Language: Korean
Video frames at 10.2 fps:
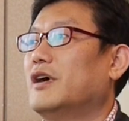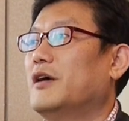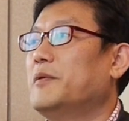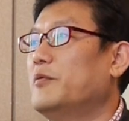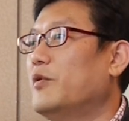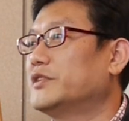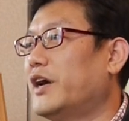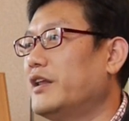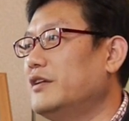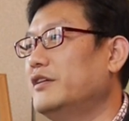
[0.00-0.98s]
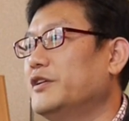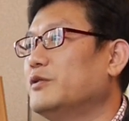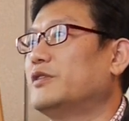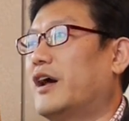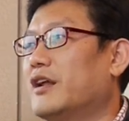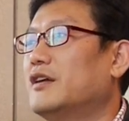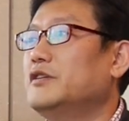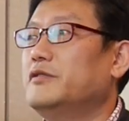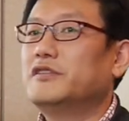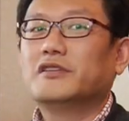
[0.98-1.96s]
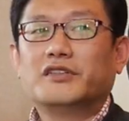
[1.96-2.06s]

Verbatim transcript: 아마 뭐 살인을 해도 나라를 위해서